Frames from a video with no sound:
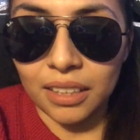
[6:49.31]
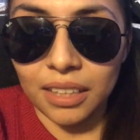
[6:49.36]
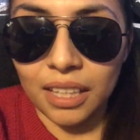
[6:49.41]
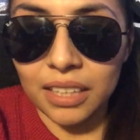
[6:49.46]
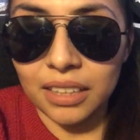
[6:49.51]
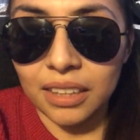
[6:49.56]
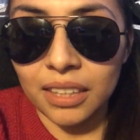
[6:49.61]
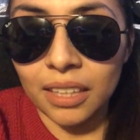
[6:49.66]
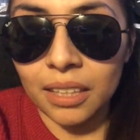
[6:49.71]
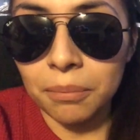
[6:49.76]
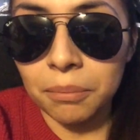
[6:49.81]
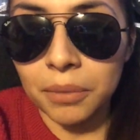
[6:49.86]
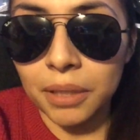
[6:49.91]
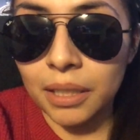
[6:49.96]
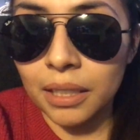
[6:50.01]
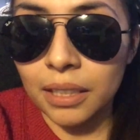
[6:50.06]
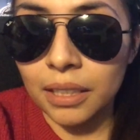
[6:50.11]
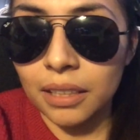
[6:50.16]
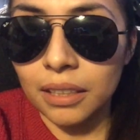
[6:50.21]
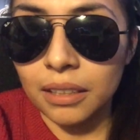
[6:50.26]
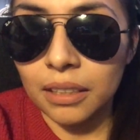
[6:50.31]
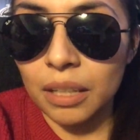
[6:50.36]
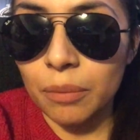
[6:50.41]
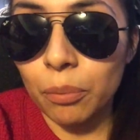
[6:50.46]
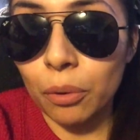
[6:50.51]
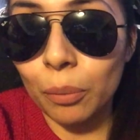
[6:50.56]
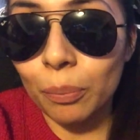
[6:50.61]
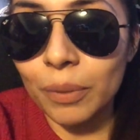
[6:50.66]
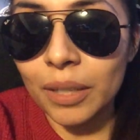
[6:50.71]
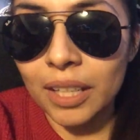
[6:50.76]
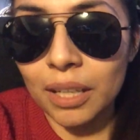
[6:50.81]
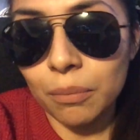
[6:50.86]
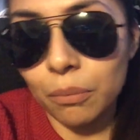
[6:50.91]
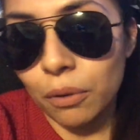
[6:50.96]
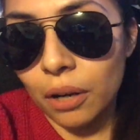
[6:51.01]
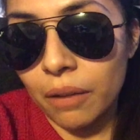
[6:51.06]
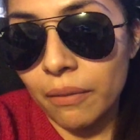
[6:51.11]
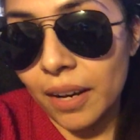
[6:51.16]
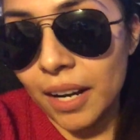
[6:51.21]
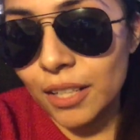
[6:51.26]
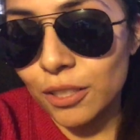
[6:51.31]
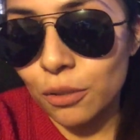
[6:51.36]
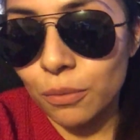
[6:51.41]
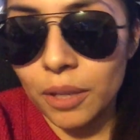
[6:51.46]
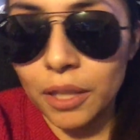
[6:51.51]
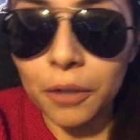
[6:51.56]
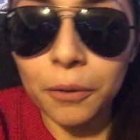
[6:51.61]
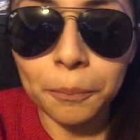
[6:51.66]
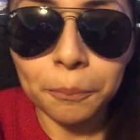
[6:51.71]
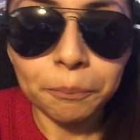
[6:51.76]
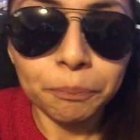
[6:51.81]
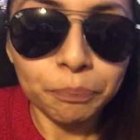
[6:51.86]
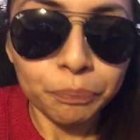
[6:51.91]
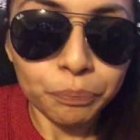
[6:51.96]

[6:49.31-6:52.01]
de tip, de, de, propina por haberla subido.